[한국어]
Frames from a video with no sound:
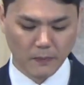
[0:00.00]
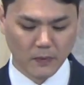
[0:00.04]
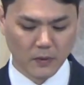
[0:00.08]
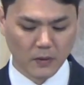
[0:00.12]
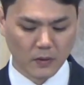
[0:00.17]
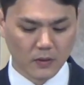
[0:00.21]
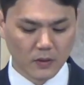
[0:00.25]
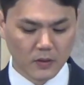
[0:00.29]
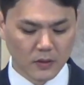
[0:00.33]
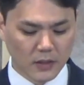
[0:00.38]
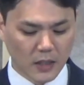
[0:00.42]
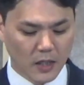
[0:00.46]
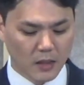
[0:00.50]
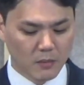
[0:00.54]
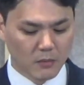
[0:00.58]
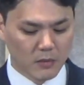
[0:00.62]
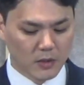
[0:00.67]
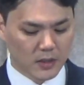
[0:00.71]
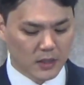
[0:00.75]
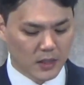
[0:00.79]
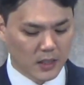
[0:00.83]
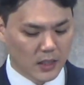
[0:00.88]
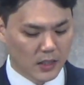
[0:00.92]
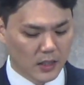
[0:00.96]
그 삶을
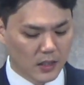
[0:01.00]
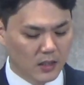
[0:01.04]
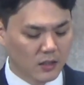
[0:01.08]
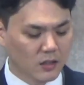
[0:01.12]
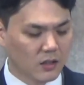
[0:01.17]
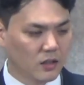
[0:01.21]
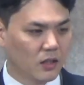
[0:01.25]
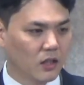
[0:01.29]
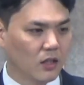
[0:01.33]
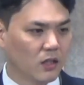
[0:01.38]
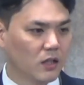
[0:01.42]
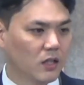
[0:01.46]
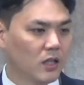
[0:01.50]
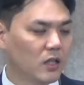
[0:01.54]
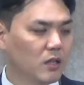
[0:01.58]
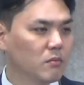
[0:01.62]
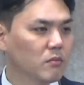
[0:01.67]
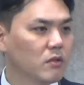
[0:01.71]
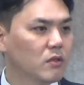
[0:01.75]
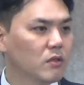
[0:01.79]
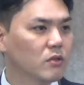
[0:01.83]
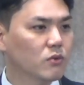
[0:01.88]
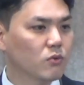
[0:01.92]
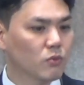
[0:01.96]
살아낸 일에
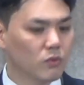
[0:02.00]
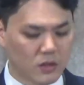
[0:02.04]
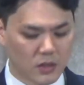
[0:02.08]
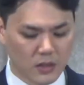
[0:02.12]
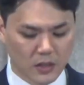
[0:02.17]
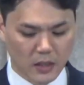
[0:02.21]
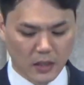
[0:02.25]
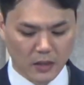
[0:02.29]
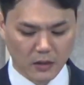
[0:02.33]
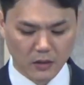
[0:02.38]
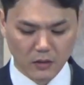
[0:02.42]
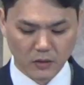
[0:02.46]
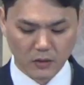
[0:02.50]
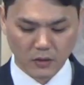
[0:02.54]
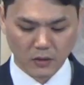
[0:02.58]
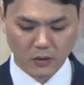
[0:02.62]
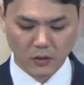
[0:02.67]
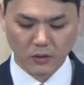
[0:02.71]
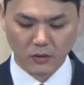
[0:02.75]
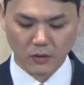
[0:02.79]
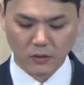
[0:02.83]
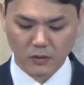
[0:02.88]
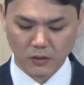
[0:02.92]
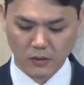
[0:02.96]
힘을 쏟지 않는
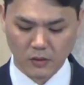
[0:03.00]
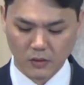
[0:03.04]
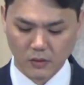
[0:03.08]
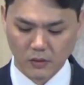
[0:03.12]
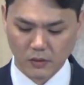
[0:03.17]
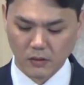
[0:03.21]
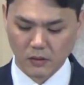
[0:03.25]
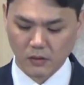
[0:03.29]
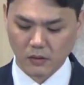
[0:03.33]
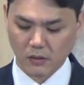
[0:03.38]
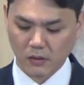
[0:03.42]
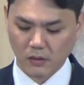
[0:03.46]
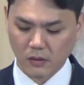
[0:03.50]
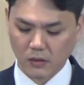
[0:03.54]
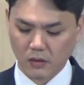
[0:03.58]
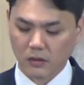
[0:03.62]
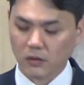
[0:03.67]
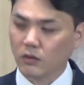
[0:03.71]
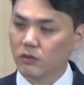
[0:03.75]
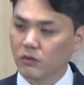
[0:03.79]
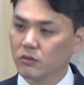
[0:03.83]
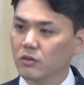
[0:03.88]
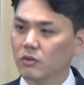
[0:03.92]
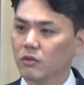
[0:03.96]
것,
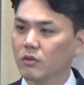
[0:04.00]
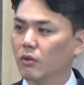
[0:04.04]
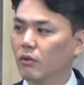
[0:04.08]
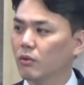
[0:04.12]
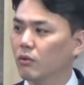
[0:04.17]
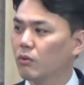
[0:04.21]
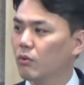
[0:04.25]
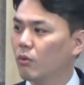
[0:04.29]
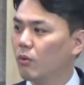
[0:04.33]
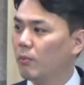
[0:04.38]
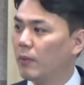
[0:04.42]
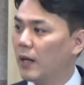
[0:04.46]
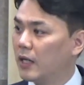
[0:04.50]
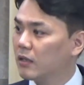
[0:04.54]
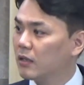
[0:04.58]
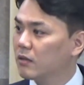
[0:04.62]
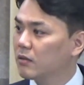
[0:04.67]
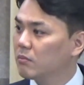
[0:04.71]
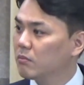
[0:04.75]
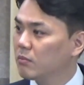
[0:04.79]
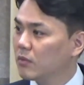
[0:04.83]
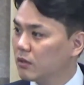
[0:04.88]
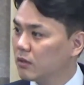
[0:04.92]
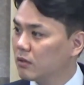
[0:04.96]
이것은 결코
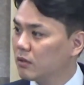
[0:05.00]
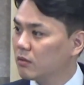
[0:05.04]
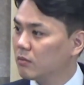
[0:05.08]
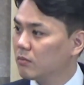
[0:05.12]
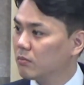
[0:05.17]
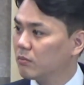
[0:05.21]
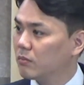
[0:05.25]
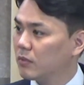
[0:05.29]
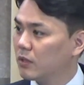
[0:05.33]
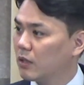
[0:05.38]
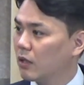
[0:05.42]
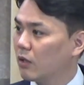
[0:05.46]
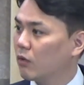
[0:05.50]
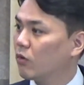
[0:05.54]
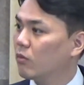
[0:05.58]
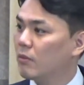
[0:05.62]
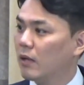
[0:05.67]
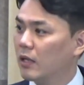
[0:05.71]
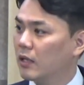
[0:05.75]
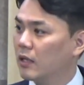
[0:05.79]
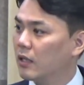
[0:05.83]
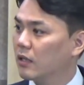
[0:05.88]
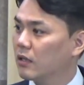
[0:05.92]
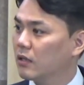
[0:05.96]
바른 믿음이라고
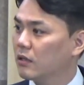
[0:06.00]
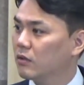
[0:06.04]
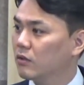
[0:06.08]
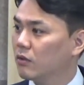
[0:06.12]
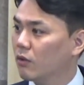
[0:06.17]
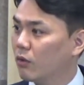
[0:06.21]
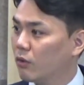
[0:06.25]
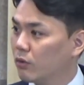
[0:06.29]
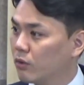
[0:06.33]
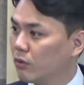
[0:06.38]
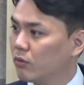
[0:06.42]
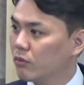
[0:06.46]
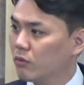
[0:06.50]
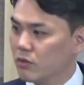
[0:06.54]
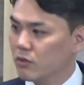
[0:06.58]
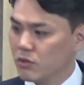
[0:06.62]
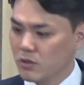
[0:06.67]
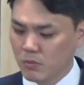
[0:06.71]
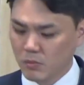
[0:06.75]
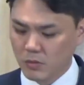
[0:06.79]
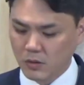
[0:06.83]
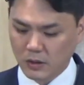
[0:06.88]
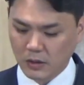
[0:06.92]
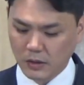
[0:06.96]
말하기는 어려울
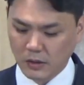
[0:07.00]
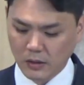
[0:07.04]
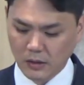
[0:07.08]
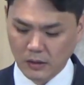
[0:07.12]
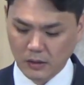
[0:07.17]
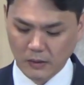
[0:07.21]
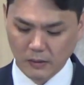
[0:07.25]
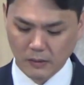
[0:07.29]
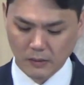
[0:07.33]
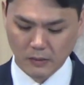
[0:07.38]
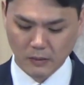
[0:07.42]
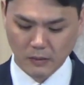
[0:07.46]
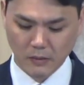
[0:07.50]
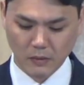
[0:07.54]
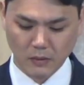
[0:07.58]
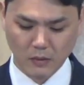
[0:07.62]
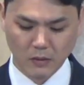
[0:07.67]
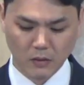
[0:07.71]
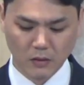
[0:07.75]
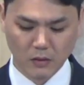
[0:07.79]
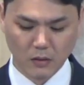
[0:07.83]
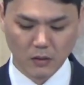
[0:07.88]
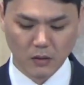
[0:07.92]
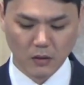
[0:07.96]
것입니다.
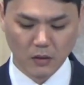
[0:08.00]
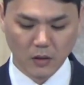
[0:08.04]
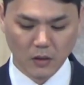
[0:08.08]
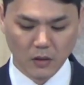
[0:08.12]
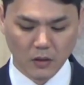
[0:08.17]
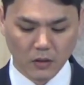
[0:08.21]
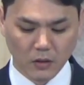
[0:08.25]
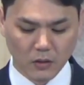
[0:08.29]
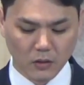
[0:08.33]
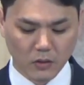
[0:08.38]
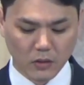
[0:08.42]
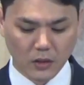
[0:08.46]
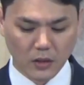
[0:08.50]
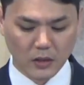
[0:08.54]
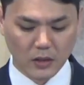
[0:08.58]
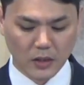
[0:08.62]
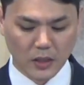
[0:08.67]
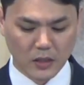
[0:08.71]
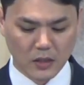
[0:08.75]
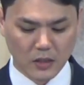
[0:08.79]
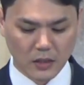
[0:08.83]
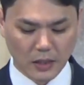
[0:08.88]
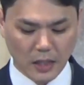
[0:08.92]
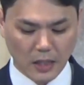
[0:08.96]
그렇게
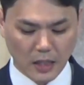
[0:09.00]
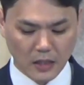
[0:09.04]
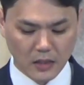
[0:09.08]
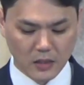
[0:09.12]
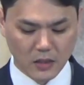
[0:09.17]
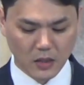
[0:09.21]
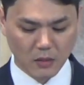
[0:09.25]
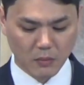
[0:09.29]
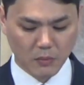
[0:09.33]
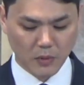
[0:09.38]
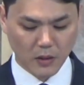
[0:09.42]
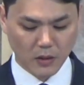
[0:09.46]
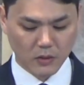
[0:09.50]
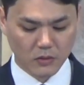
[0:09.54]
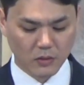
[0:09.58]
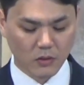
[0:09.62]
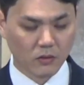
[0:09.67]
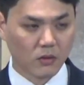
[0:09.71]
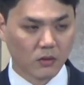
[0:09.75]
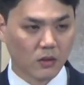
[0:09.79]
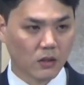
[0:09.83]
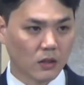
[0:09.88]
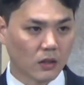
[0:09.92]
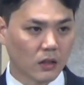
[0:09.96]
사실 당시의
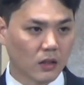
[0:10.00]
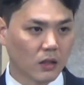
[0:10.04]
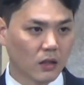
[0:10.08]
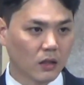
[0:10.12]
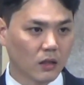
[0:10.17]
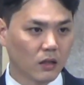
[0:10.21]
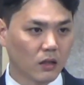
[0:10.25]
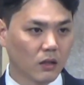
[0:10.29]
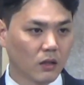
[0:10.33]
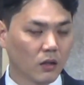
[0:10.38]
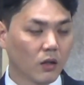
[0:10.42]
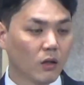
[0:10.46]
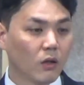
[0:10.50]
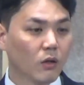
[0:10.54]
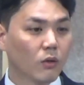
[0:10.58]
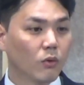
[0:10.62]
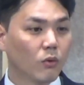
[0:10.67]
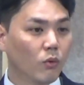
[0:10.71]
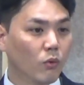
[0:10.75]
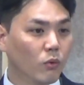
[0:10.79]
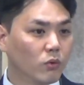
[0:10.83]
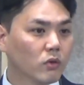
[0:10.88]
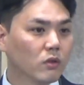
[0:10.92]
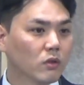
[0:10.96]
백성들이나
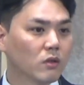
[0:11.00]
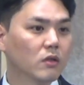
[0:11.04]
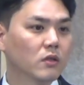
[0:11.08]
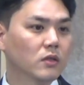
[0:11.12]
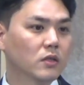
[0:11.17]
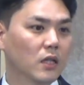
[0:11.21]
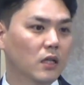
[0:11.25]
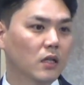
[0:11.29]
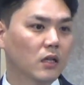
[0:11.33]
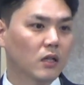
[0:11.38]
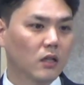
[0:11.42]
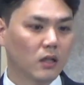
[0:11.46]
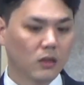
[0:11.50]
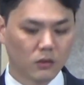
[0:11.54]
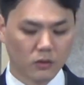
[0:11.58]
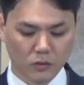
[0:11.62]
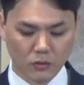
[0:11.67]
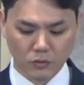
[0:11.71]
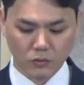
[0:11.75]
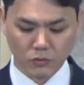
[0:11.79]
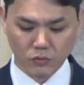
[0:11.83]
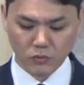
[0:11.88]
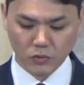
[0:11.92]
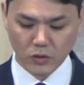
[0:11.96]
오늘을
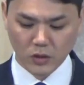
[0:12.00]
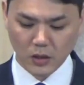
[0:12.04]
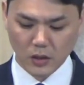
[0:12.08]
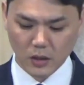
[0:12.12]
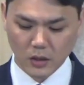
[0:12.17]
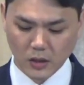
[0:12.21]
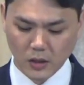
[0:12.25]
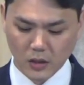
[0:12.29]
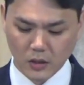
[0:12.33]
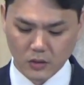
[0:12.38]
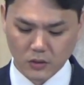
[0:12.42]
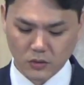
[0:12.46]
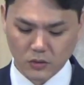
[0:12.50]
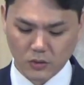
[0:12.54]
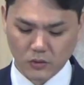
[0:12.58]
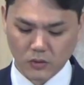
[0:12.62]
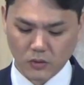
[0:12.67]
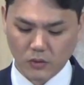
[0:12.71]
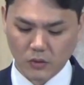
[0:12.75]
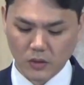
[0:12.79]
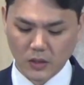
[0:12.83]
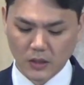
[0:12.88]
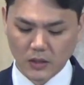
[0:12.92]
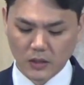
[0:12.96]
살아가는 우리에게
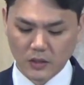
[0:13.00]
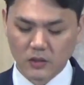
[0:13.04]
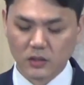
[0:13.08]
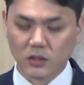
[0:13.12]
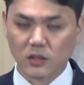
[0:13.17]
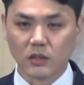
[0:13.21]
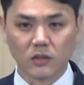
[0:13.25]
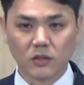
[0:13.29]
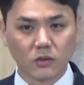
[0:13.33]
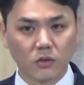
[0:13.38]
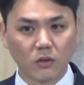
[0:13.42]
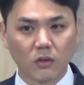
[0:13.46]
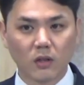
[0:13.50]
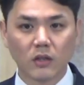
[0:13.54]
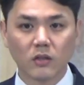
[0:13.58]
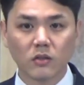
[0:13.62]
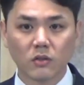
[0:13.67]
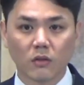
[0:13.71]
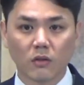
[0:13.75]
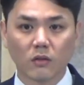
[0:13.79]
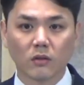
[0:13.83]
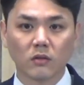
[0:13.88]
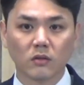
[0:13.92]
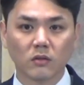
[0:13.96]
있어 진정한
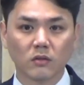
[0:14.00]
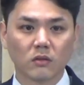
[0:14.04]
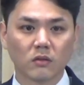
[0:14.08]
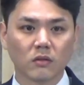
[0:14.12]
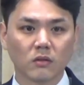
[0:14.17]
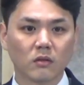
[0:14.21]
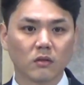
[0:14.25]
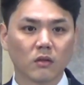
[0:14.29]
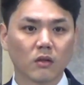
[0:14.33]
적은